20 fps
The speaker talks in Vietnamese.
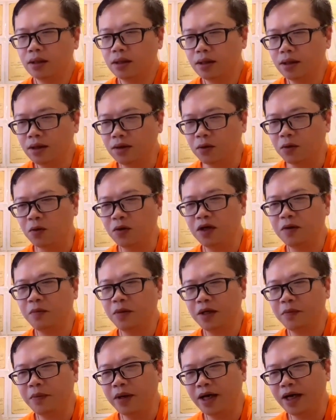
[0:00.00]
cửu nguyên
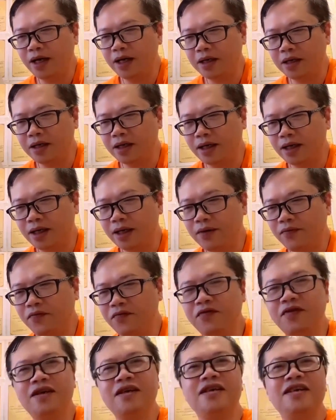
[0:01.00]
bất bại ngàn
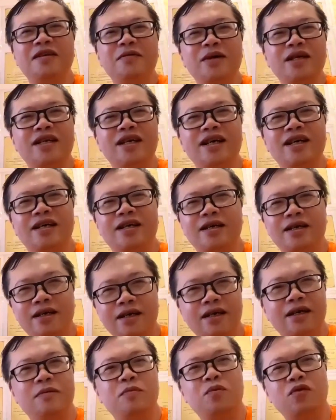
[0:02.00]
năm vững như bàn thạch
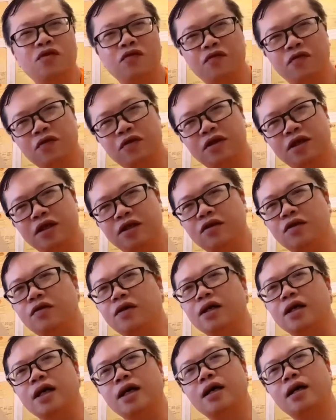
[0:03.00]
đấy một phút dành cho
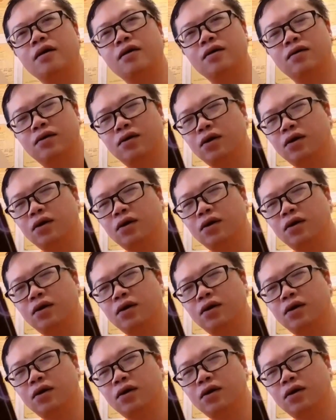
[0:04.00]
quảng cáo